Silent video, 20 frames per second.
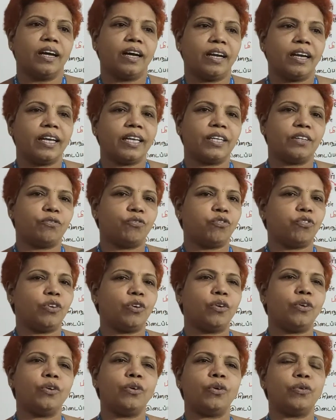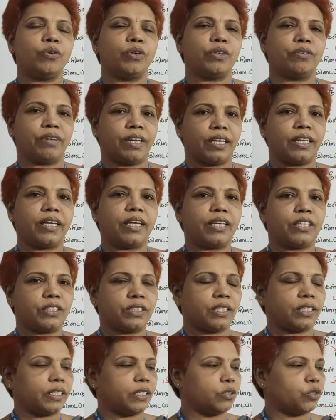ஆனால் இவ்வளோ ஒரு
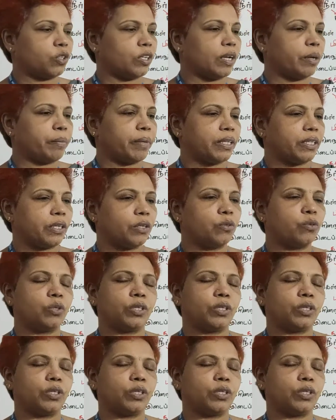வேரியேஷன் நான் சொன்ன மாதிரி